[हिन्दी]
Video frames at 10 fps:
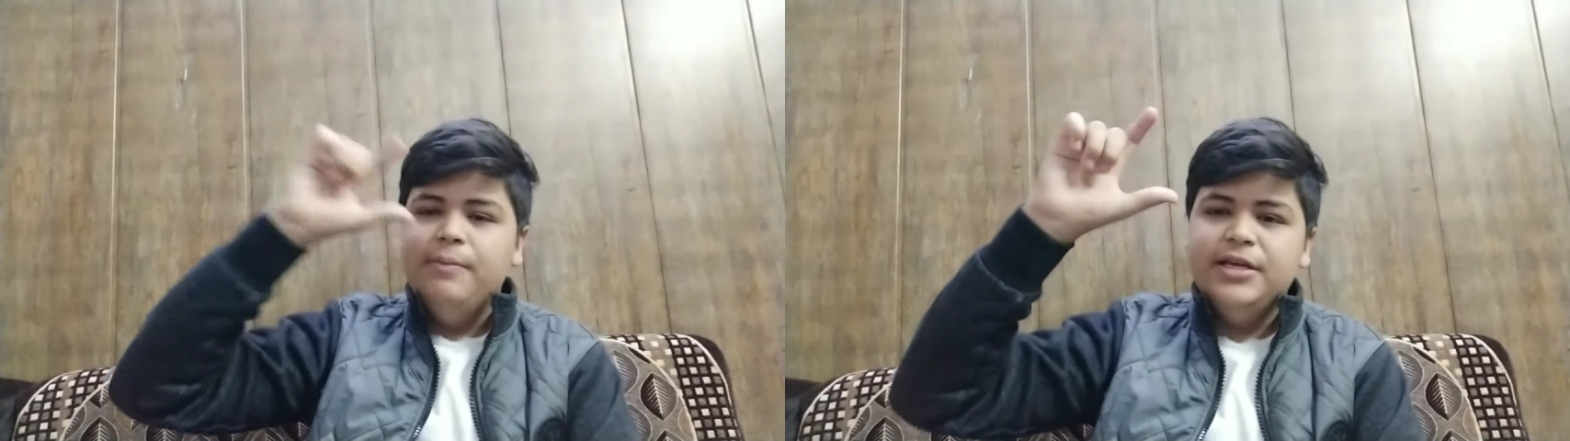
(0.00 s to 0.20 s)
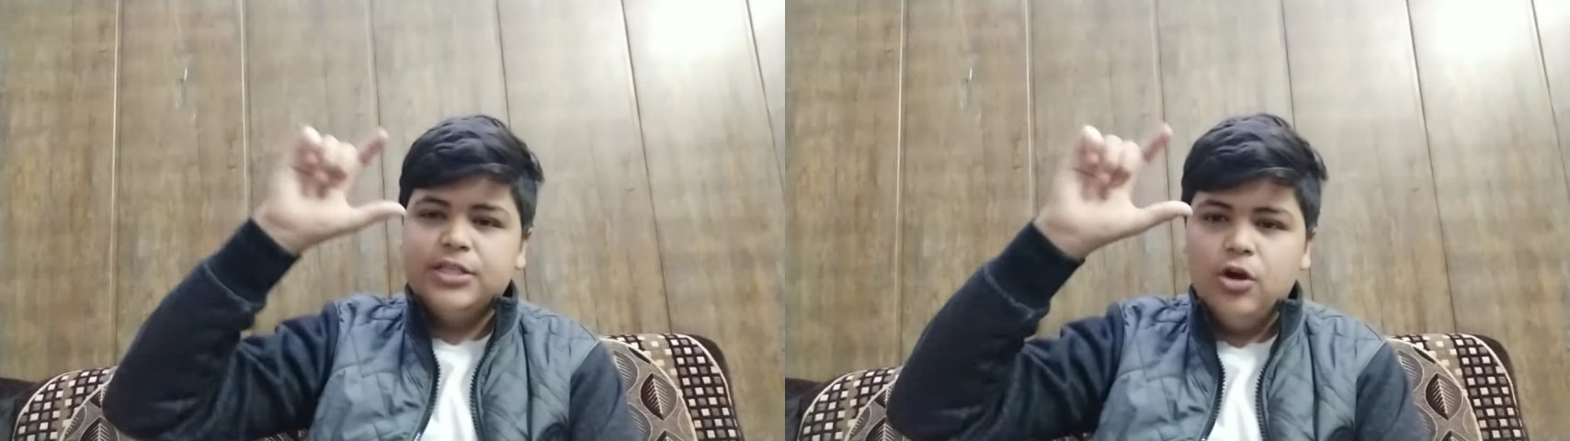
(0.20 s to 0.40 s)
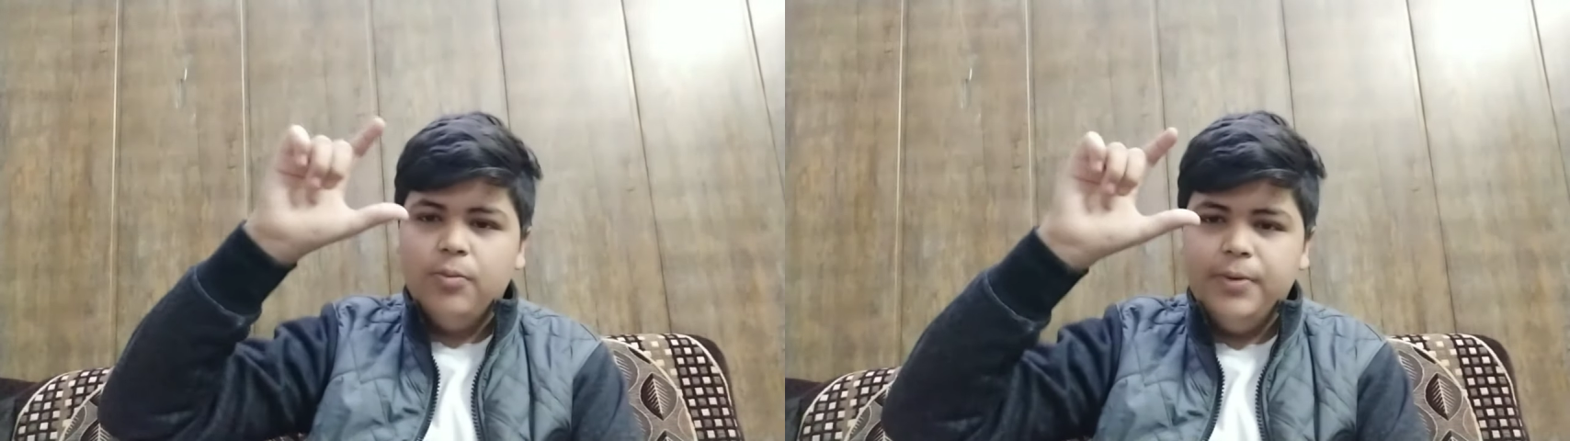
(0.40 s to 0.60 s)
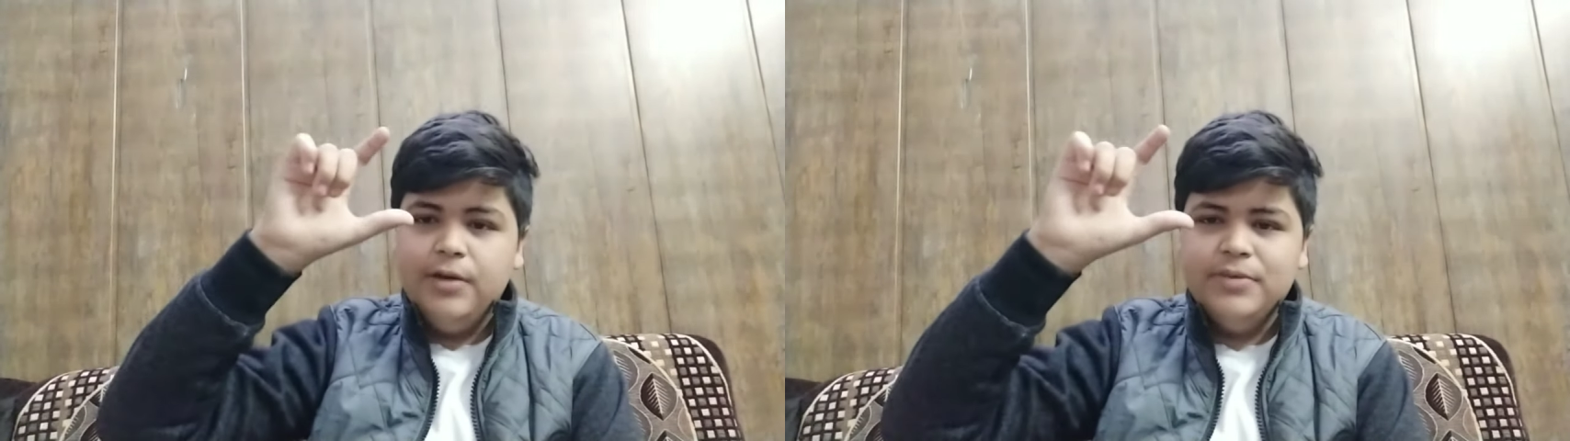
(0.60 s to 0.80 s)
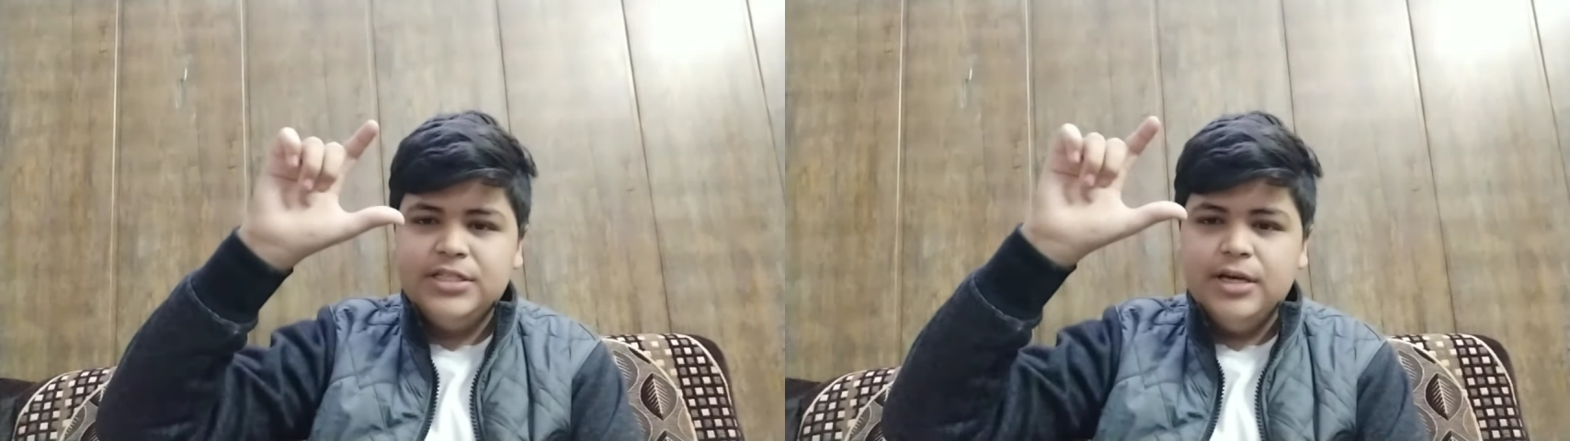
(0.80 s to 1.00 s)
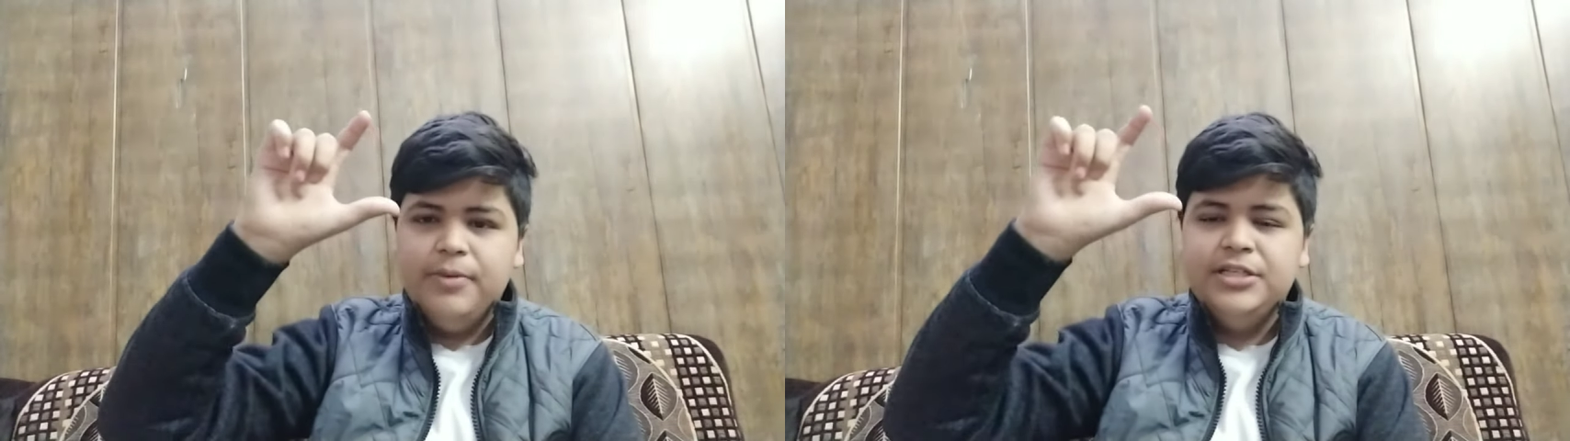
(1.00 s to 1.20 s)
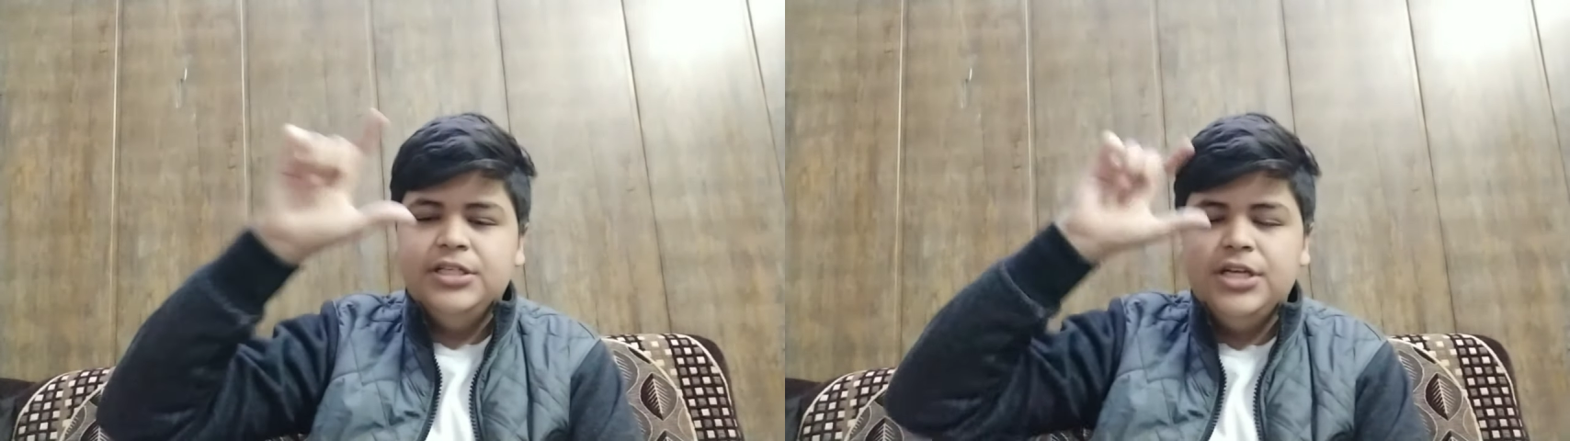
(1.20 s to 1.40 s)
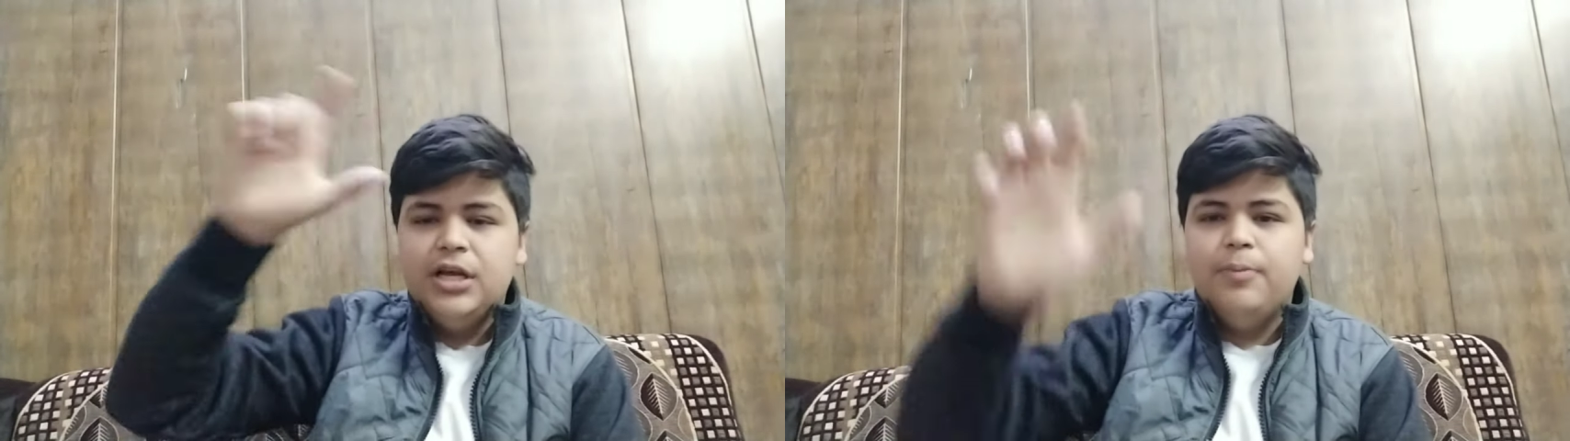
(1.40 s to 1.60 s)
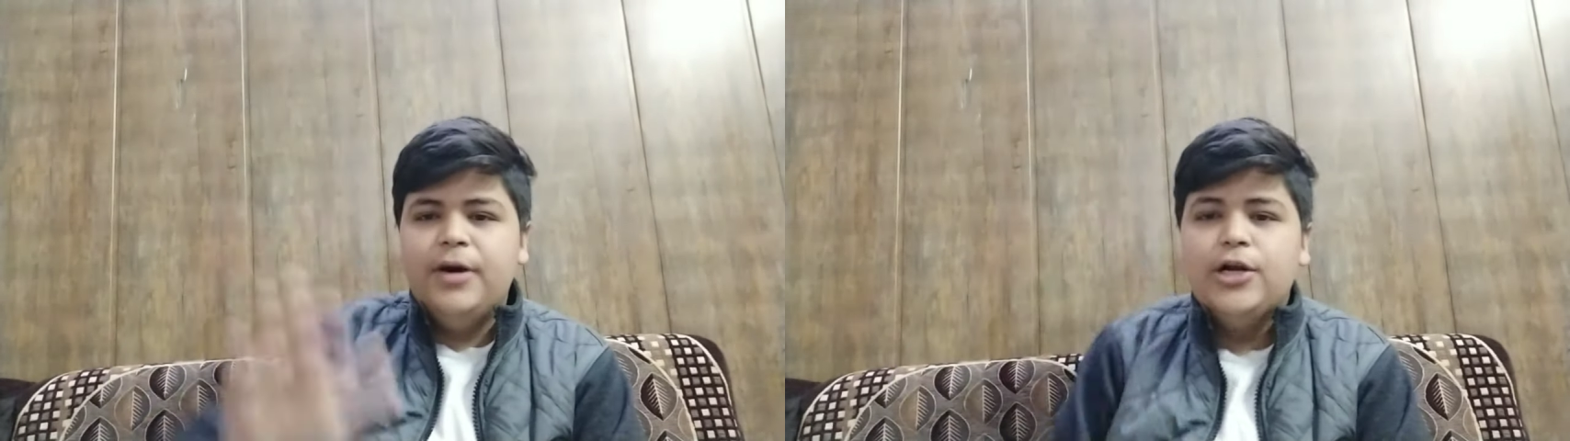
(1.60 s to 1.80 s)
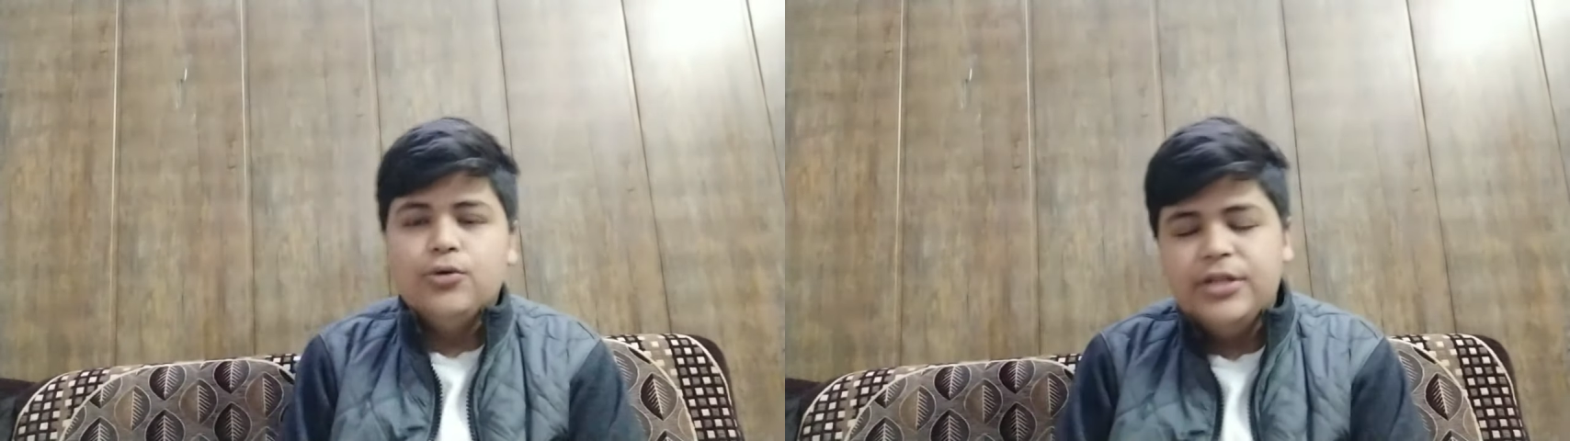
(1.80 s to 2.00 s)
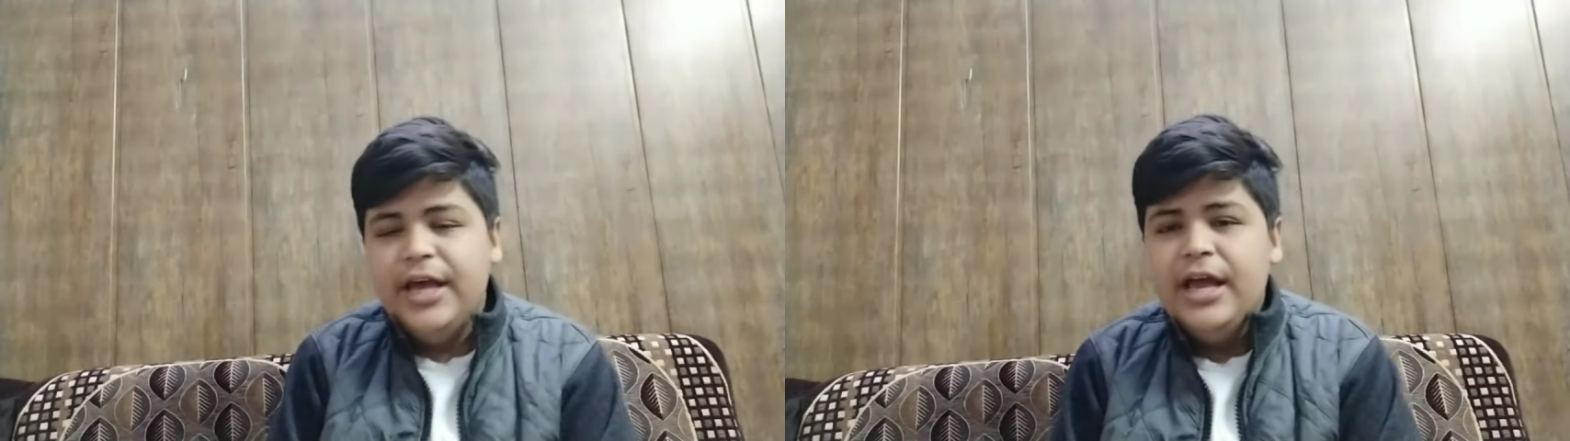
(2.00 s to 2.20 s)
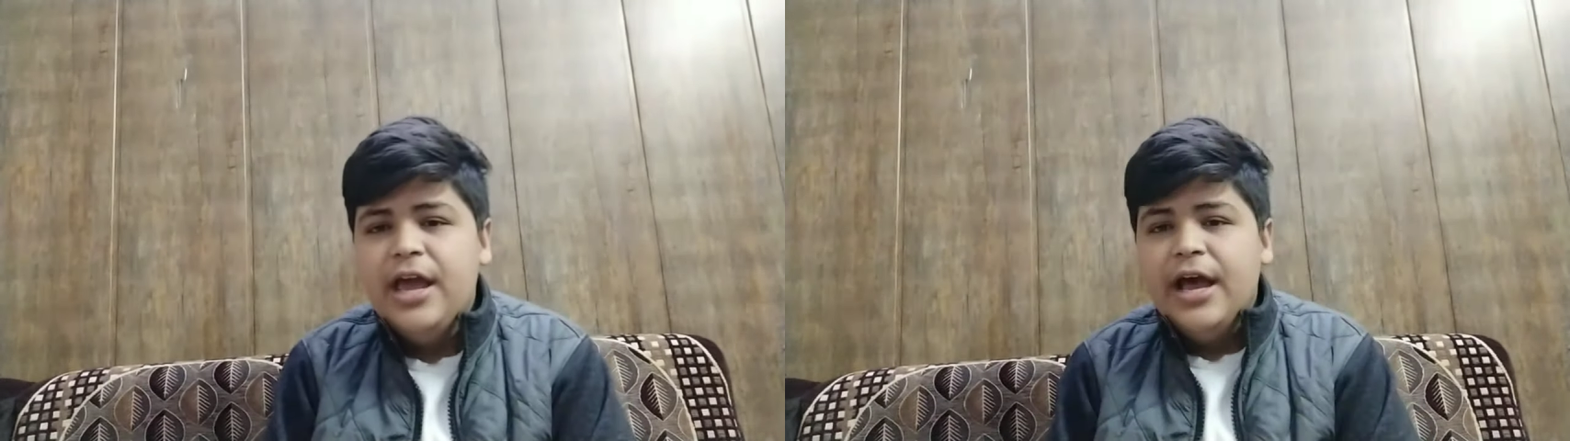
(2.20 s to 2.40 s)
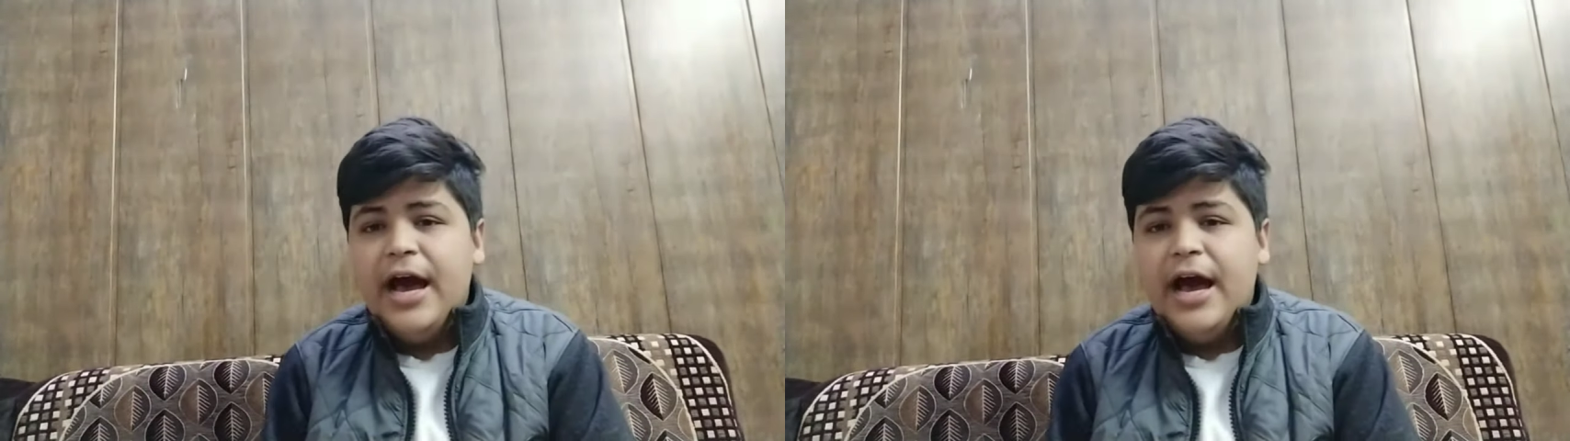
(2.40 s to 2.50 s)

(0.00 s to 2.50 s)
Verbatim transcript: इमेज के इमेज स्टेबलाइजेशन का पार्ट होता है